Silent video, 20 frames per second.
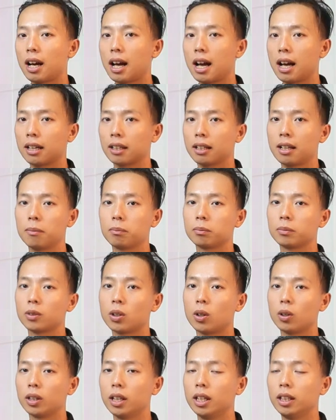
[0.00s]
hàng năm
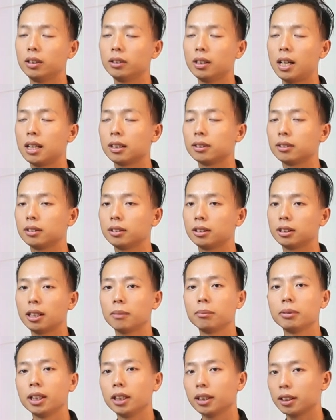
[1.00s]
có đến hàng
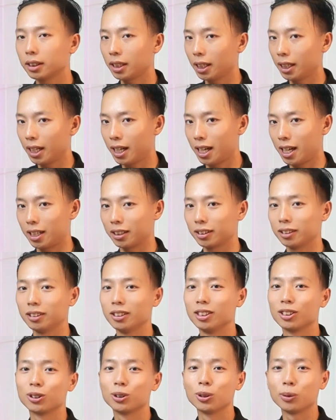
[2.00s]
trăm nghìn khách hàng
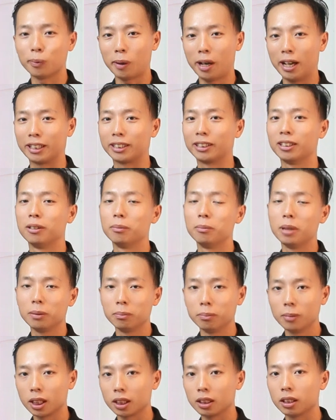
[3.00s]
được chụp ảnh ở
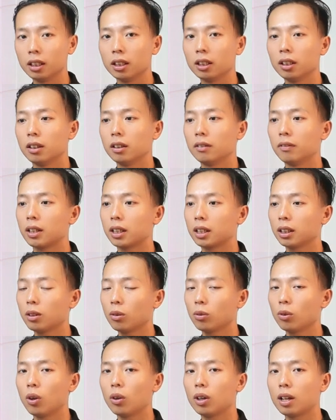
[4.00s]
bên mình, và cái
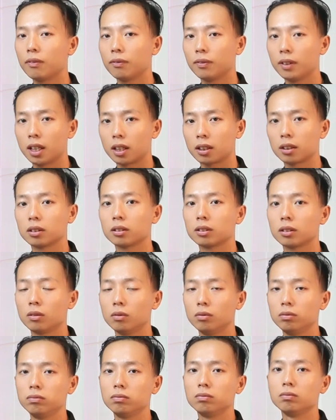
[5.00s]
tốc độ làm việc
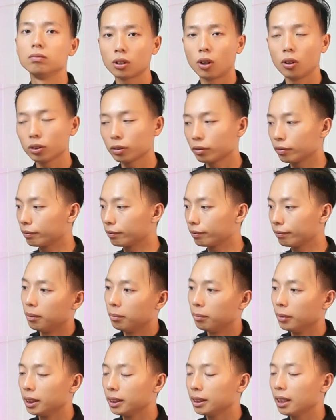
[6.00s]
cũng tốt.
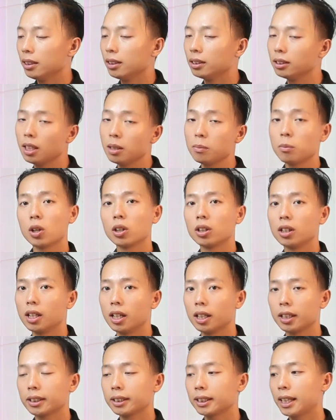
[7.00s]
Mình sẽ hướng dẫn mọi
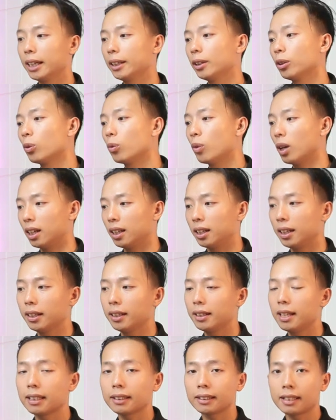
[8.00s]
người cách quản
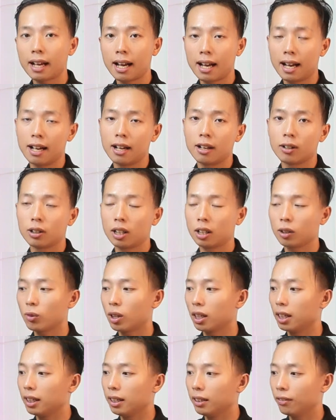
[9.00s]
lý data, cách
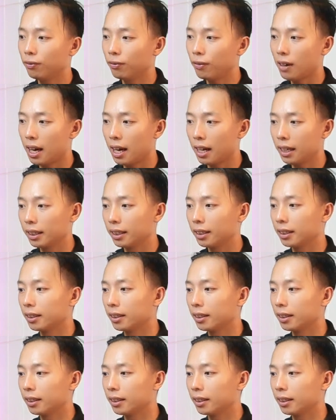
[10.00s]
quản lý file.